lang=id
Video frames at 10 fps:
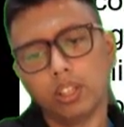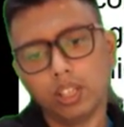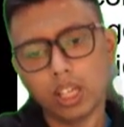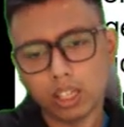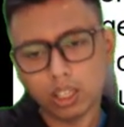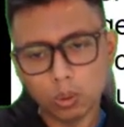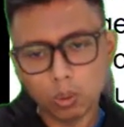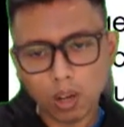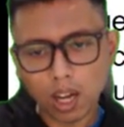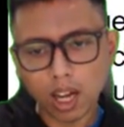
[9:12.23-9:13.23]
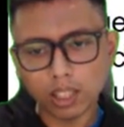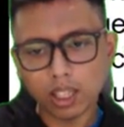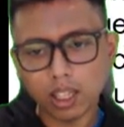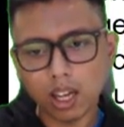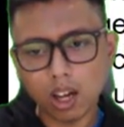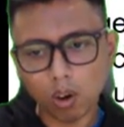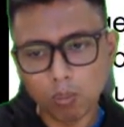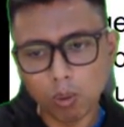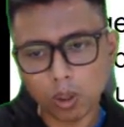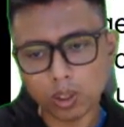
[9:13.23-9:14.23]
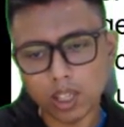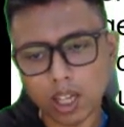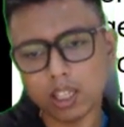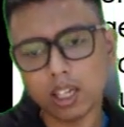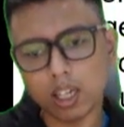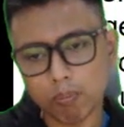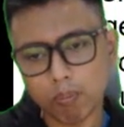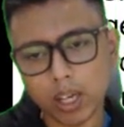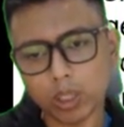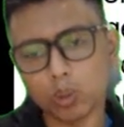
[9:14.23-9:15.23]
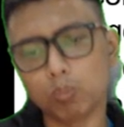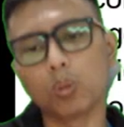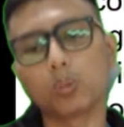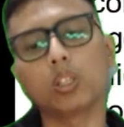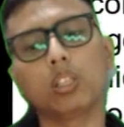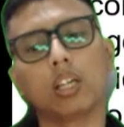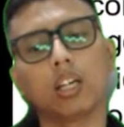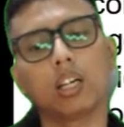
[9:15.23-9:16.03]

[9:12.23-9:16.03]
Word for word: Yang kedua adalah umur dari lempeng subduksinya.